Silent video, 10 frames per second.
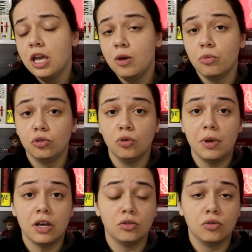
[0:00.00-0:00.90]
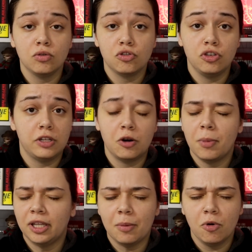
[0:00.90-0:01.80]
e muito menos de ter
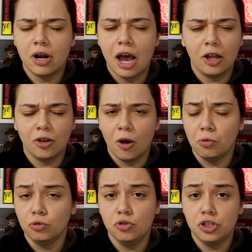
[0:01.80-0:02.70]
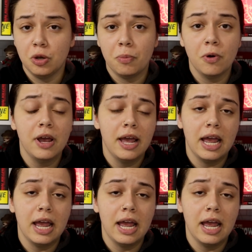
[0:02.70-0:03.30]
uma namorada, algo do tipo.